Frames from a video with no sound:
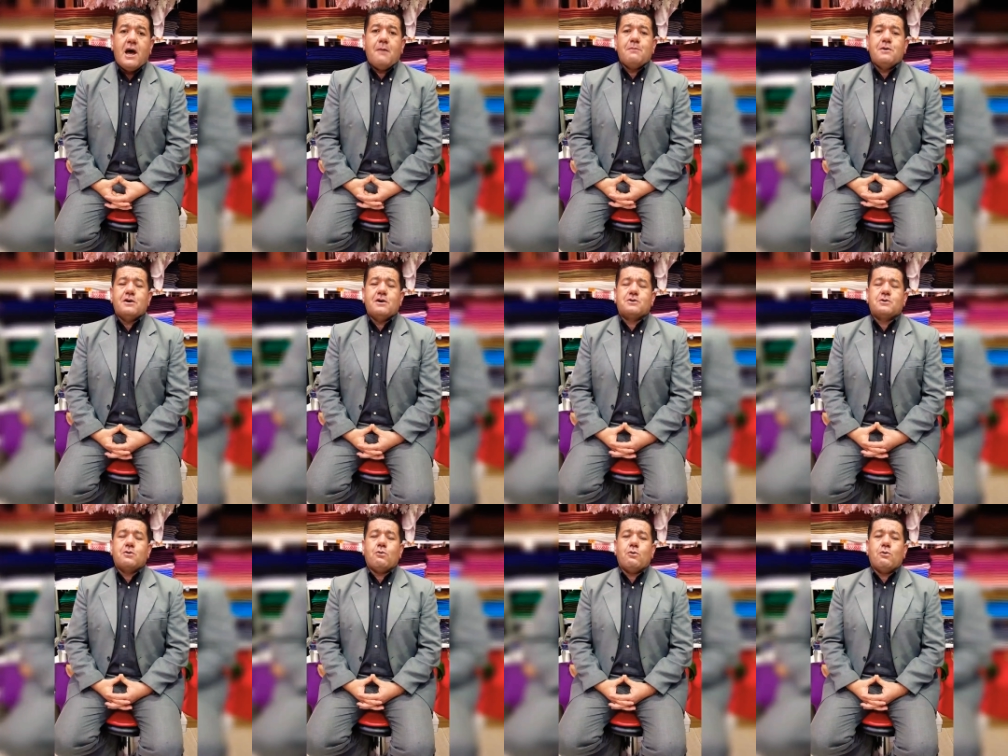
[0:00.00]
أم
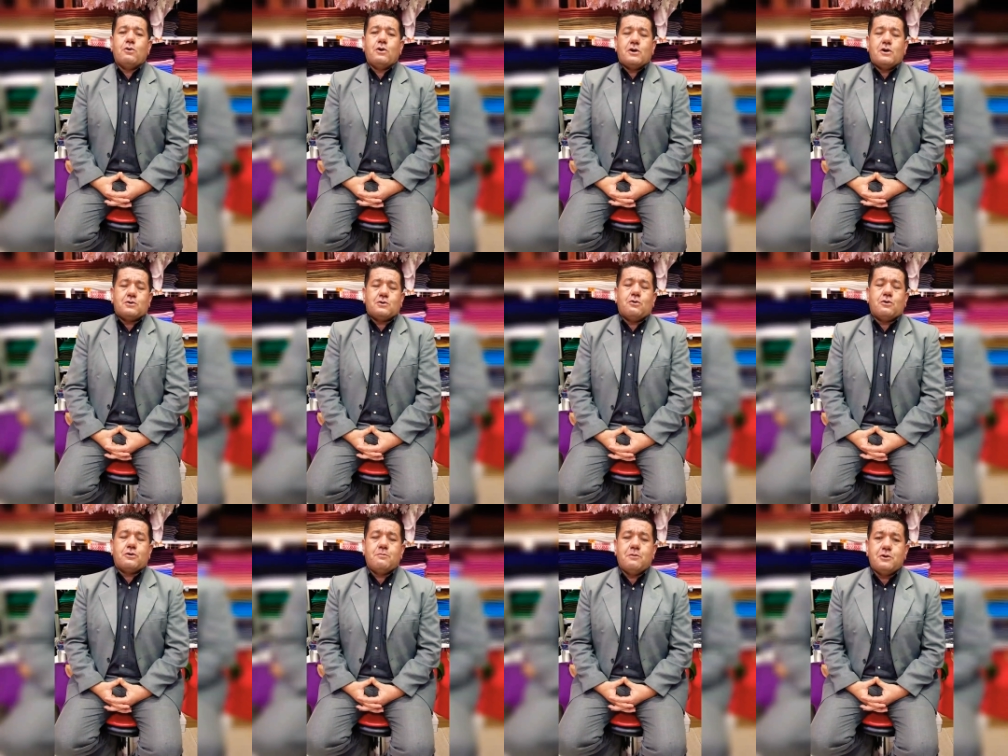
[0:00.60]

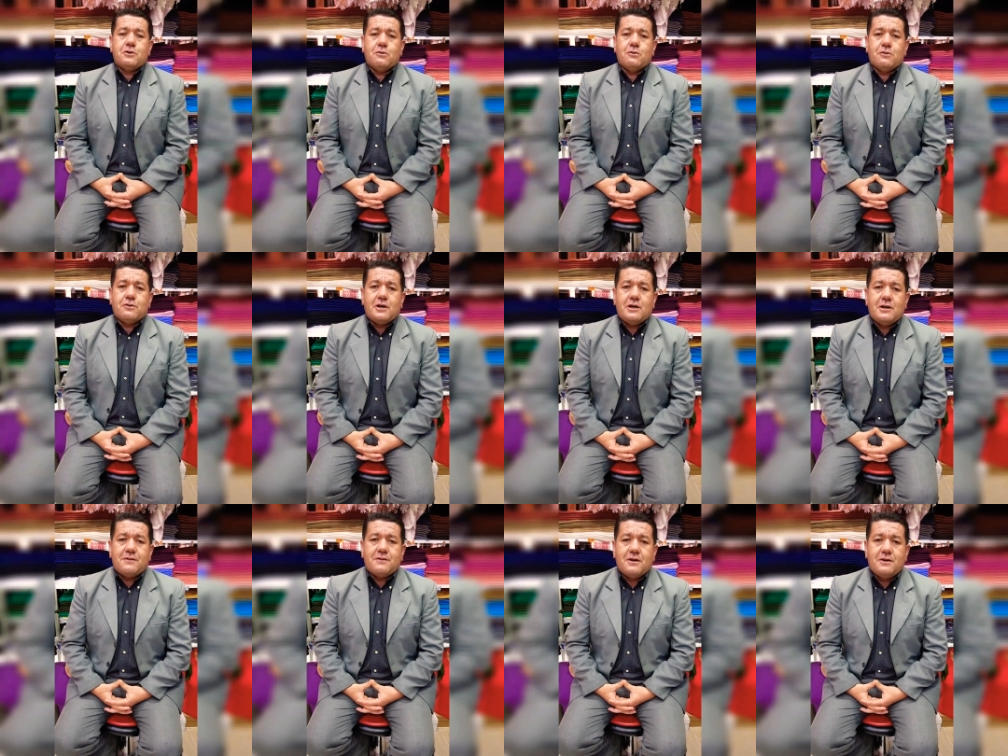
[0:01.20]
يسقط بدون
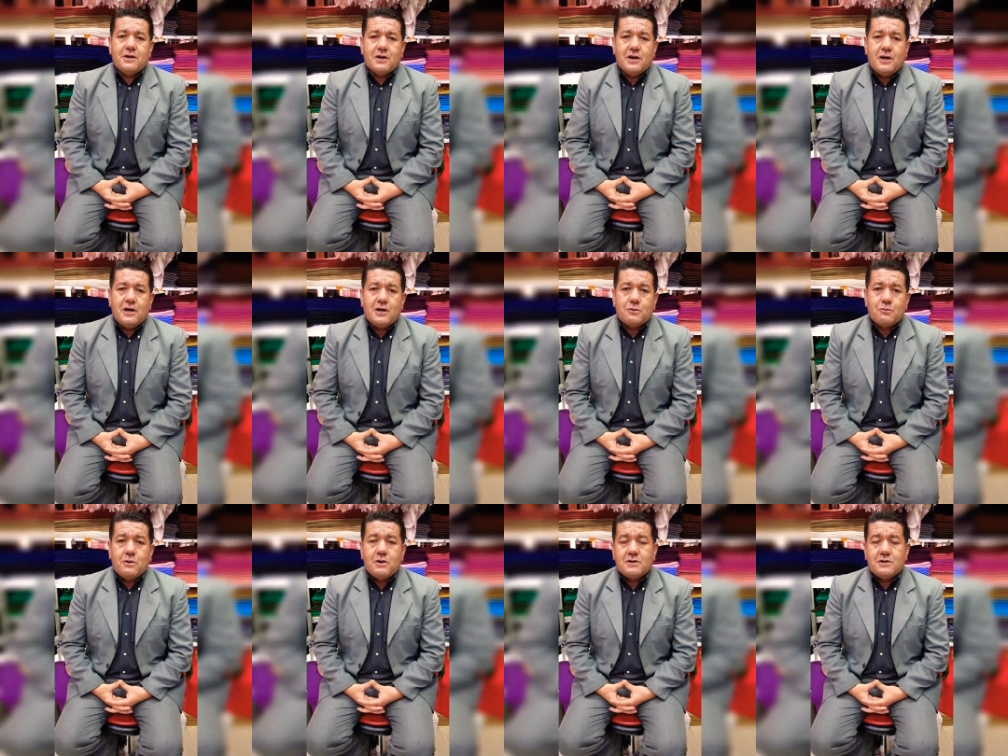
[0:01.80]
ثلاث
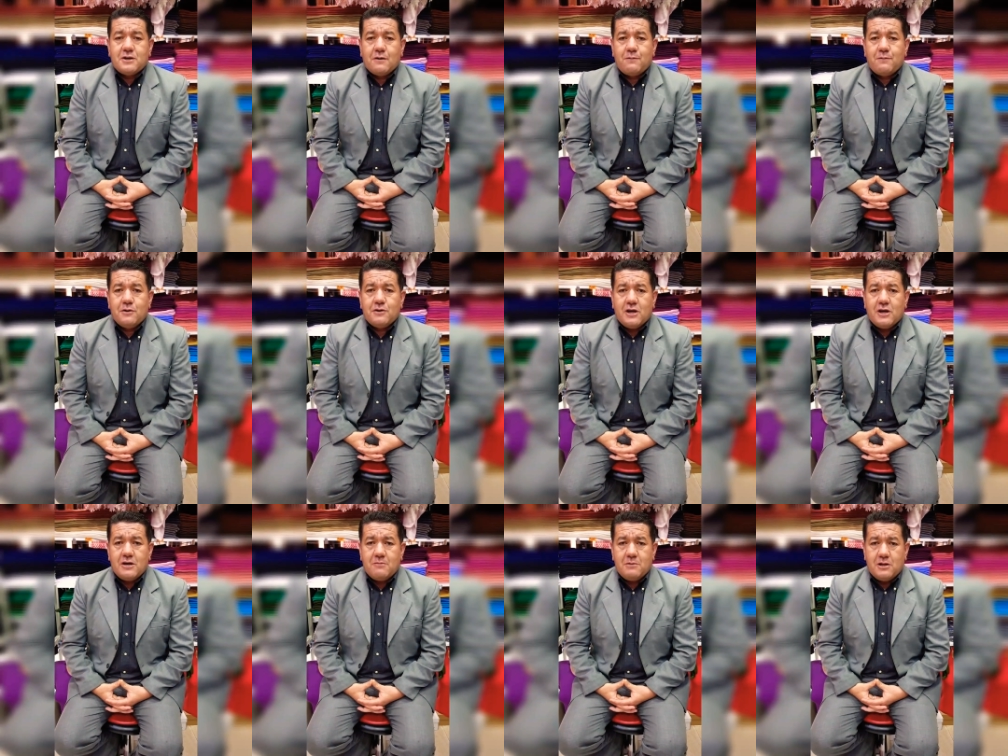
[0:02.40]
نقاط
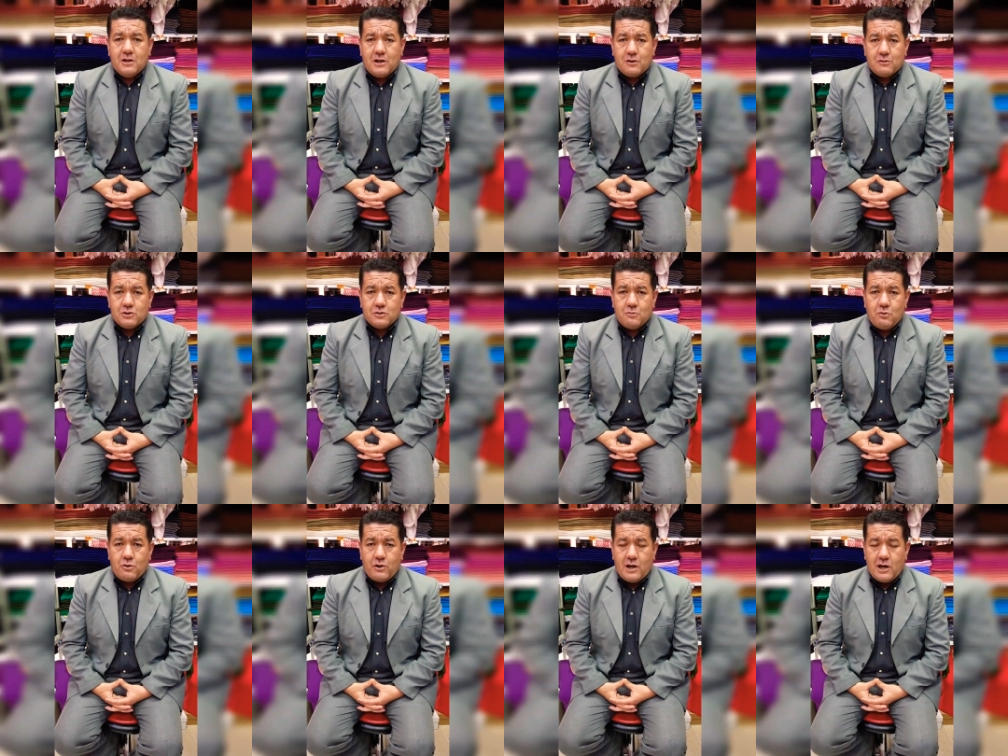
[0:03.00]
ويستفيد عامل أرض
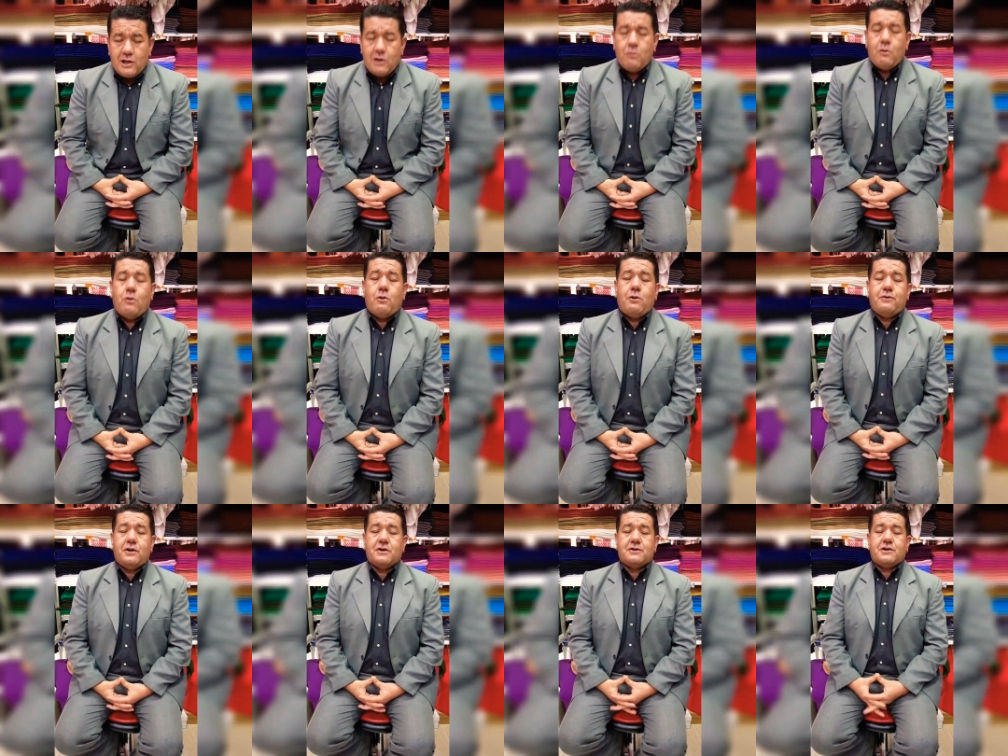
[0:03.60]
الجمهور ألا
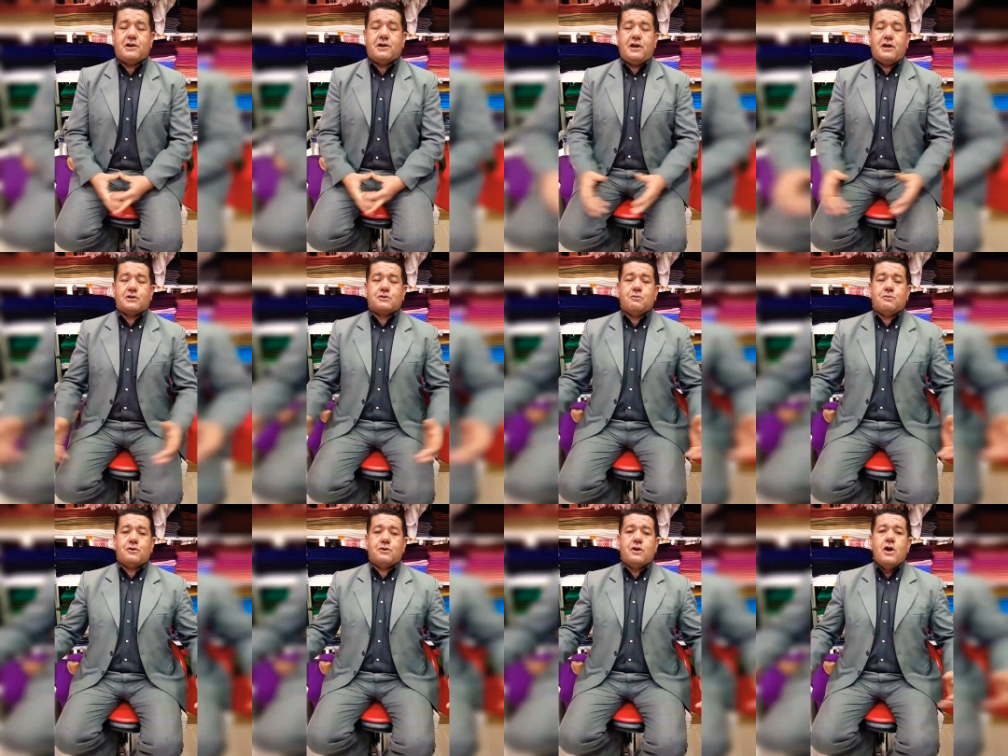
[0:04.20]
وهو النسر
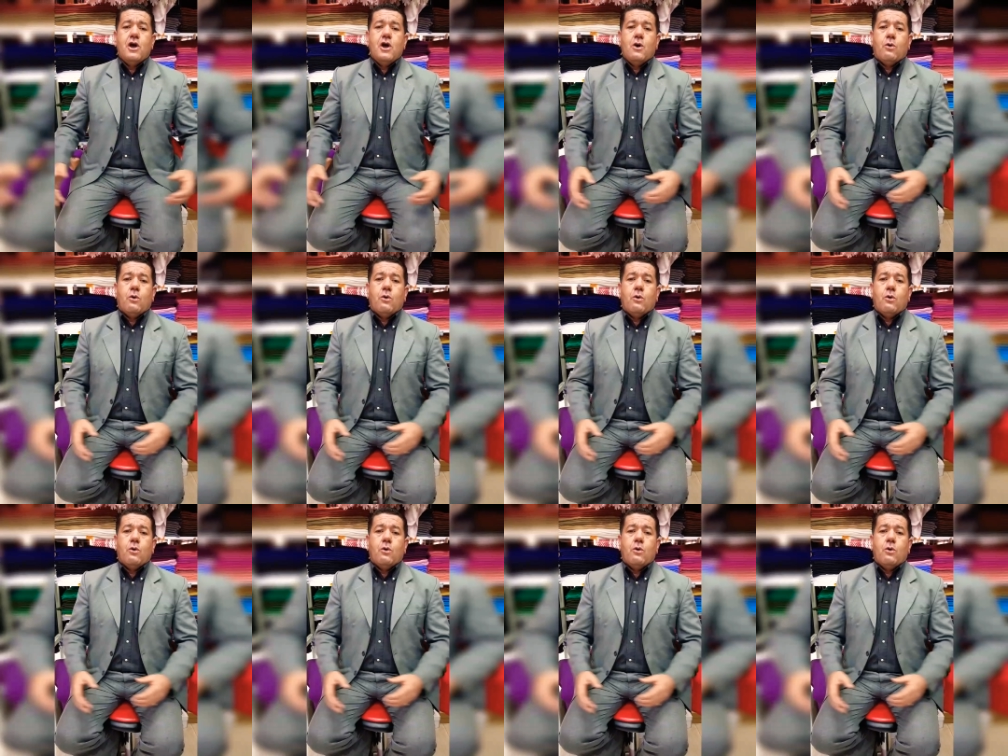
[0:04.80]
الأسود